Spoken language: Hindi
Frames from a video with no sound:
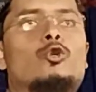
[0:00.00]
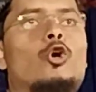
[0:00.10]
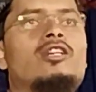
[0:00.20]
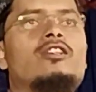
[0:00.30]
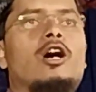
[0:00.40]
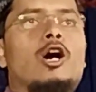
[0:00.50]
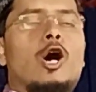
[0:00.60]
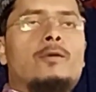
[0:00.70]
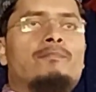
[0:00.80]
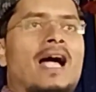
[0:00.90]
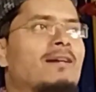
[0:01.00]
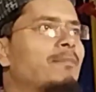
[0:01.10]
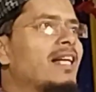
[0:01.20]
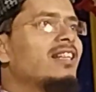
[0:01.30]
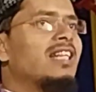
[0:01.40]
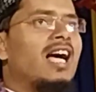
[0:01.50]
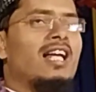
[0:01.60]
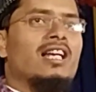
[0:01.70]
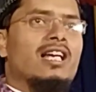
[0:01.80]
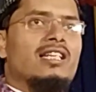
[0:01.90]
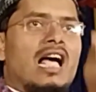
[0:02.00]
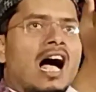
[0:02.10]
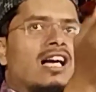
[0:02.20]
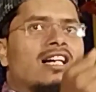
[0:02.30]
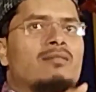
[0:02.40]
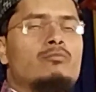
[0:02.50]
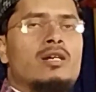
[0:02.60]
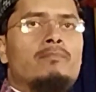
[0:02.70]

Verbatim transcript: कोट और पैंट पहनता है यहाँ अगर हम